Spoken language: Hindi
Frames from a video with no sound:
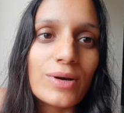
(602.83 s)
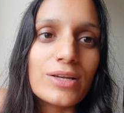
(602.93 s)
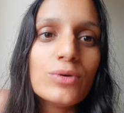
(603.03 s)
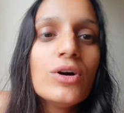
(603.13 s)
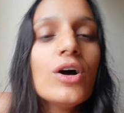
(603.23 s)

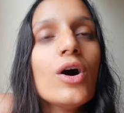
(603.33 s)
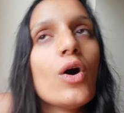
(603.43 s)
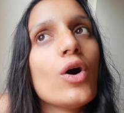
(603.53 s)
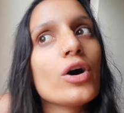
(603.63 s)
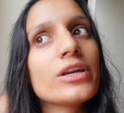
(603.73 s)
वाली हूँ
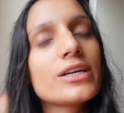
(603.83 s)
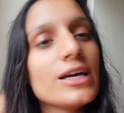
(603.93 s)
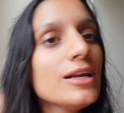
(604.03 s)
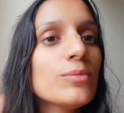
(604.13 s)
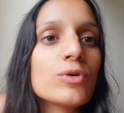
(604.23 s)
और
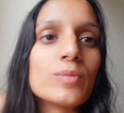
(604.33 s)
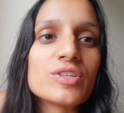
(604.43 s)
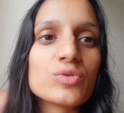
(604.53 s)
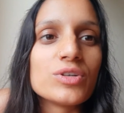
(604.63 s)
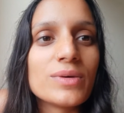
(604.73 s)
कल हम लोग
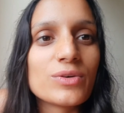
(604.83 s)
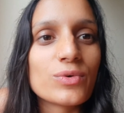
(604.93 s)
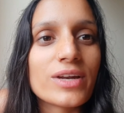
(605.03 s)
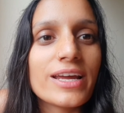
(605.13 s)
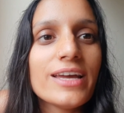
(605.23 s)
मसूरी में
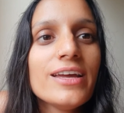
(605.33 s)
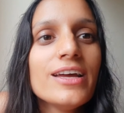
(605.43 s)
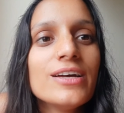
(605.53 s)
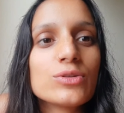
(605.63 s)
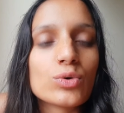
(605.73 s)
रुक रहे
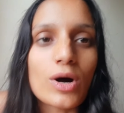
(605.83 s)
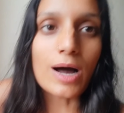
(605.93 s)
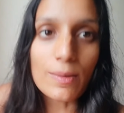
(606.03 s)
हैं तो